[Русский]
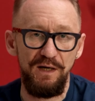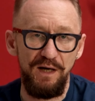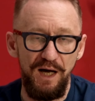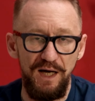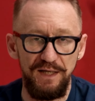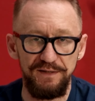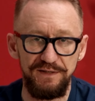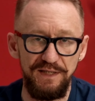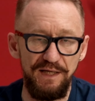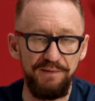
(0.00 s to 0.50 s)

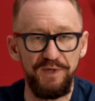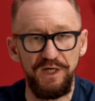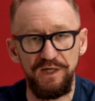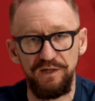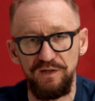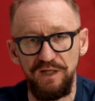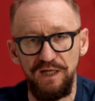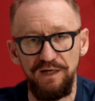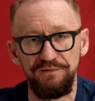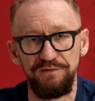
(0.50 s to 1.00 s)
А самое
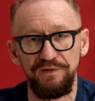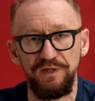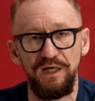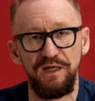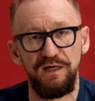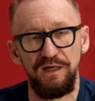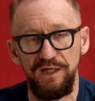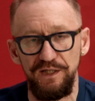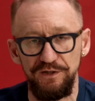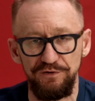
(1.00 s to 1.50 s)
главное,
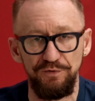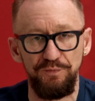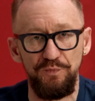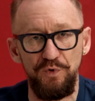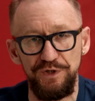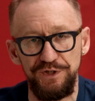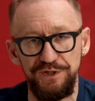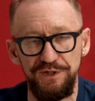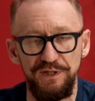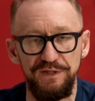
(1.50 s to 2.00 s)
эту
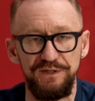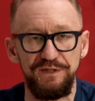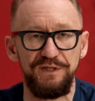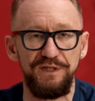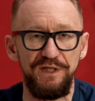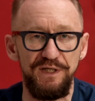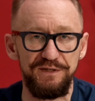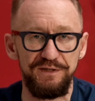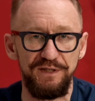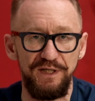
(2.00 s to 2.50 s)
мощность
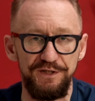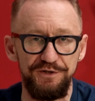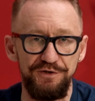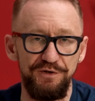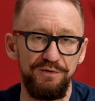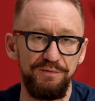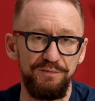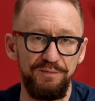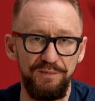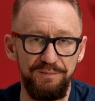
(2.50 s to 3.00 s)
есть на
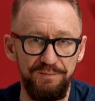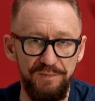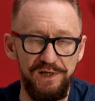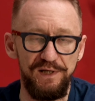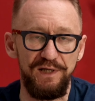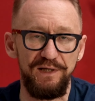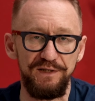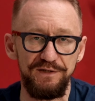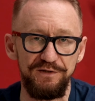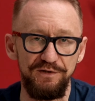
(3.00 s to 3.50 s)
чем
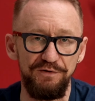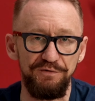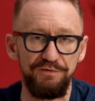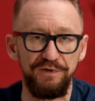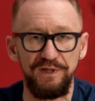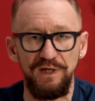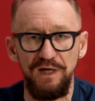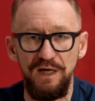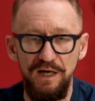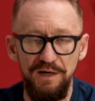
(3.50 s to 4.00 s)

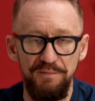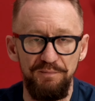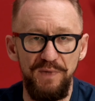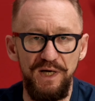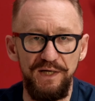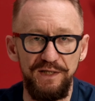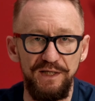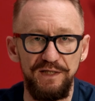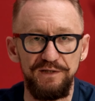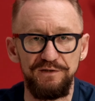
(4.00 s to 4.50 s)
реализовывать.
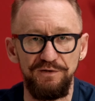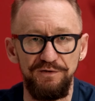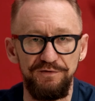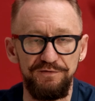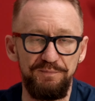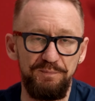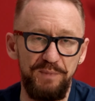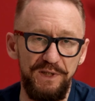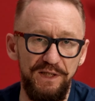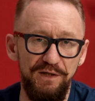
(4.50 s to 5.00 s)

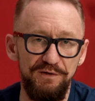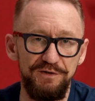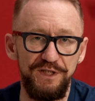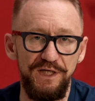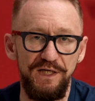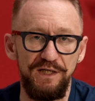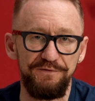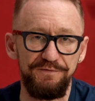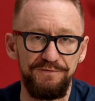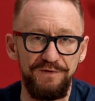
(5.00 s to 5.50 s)
Microsoft
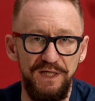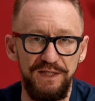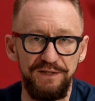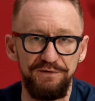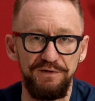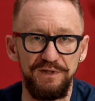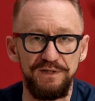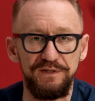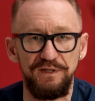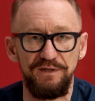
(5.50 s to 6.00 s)
продолжает
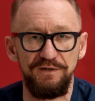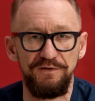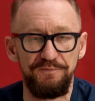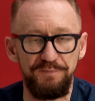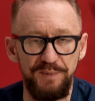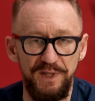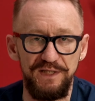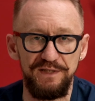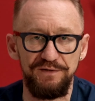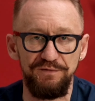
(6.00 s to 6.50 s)
вкладываться в
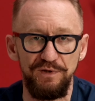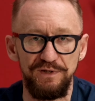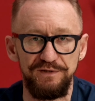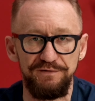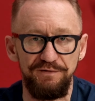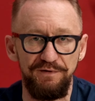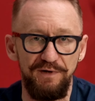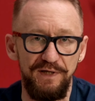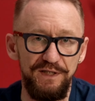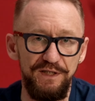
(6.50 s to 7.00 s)

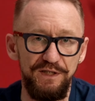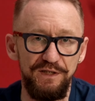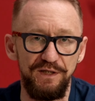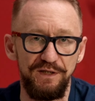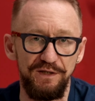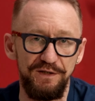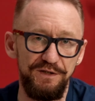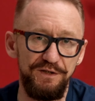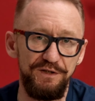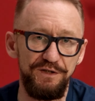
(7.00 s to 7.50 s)
производство игр
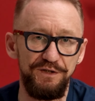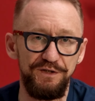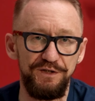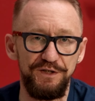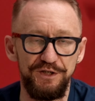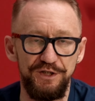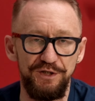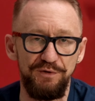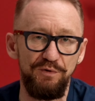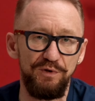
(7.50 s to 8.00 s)
и
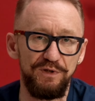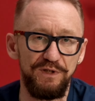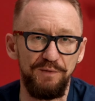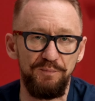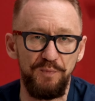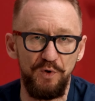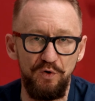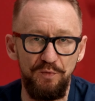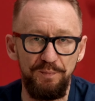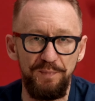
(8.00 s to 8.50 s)
ежегодно
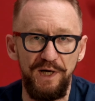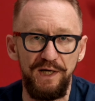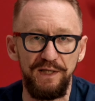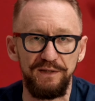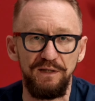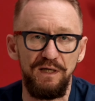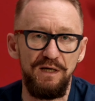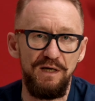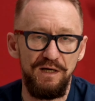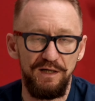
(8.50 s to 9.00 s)
покупает покупают
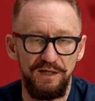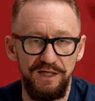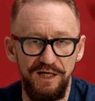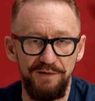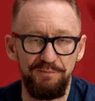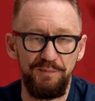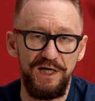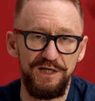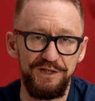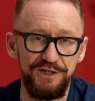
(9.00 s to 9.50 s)
как
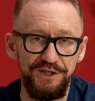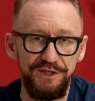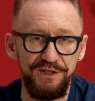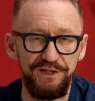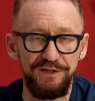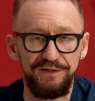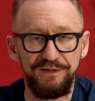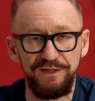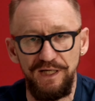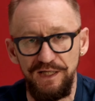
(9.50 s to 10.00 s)

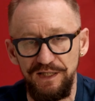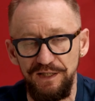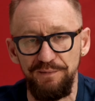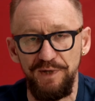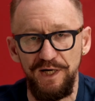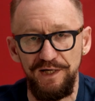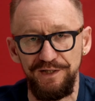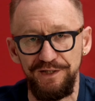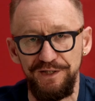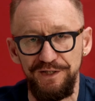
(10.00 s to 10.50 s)
большие, так и
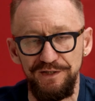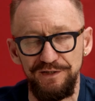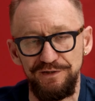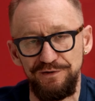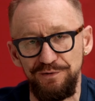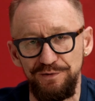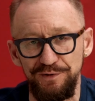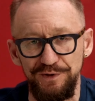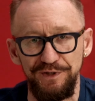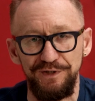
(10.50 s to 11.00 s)
маленькие
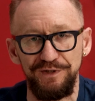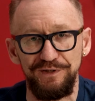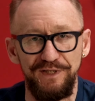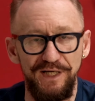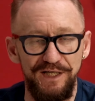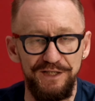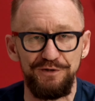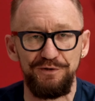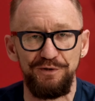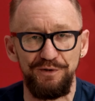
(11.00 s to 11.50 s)
студии.
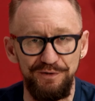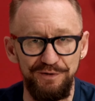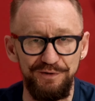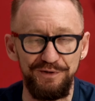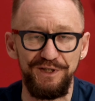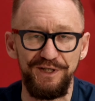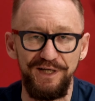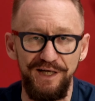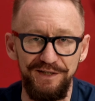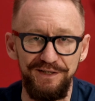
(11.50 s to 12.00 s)
Так что
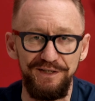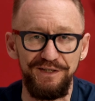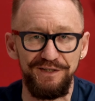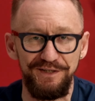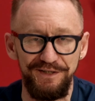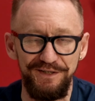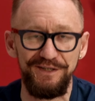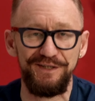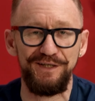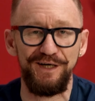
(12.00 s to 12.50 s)
никаких
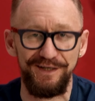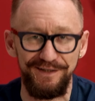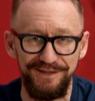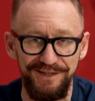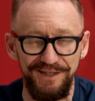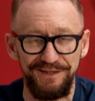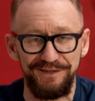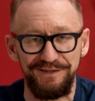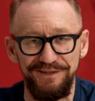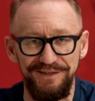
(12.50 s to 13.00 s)
игр
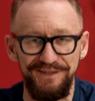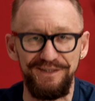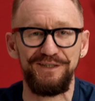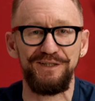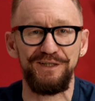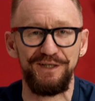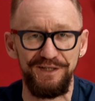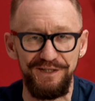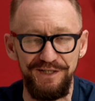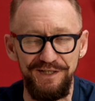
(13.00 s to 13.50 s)
нет.
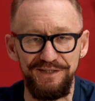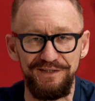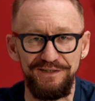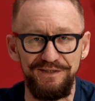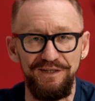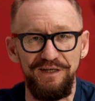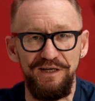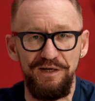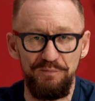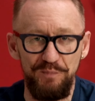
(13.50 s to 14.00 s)
Игры есть,
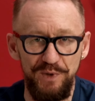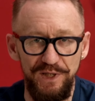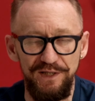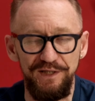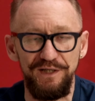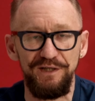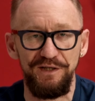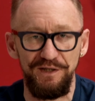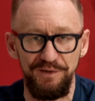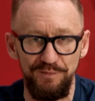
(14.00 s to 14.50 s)

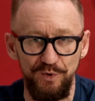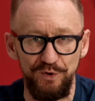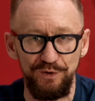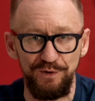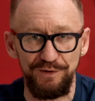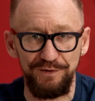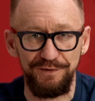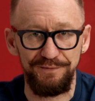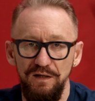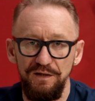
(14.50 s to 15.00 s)
были и
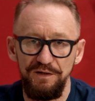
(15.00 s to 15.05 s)
будут.